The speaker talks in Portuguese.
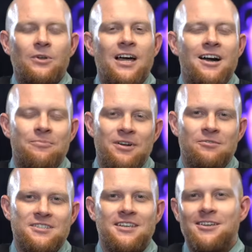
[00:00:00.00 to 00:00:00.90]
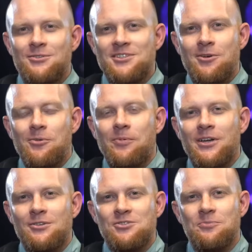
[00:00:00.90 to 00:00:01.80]
Olá, para você que nos
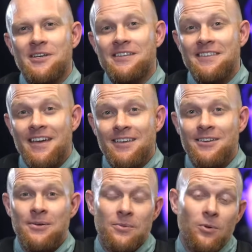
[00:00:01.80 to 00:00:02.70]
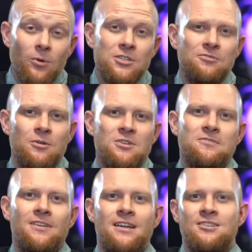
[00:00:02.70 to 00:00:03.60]
acompanha no Sumig Tech, hoje
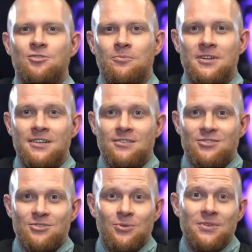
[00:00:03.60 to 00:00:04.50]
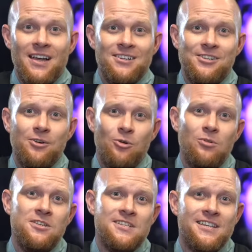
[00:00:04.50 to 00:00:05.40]
vamos falar sobre soldagem
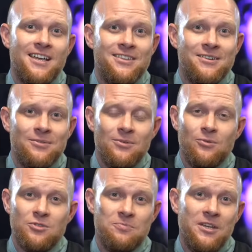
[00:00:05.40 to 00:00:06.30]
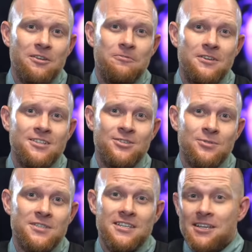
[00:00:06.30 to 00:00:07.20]
robotizada, os
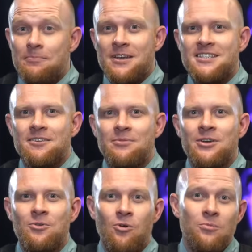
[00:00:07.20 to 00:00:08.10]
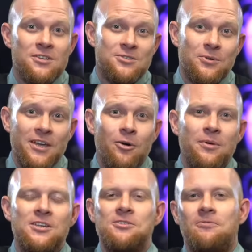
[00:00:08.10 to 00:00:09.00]
benefícios e perceber como isso
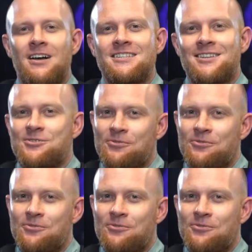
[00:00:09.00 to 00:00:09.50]
realmente faz a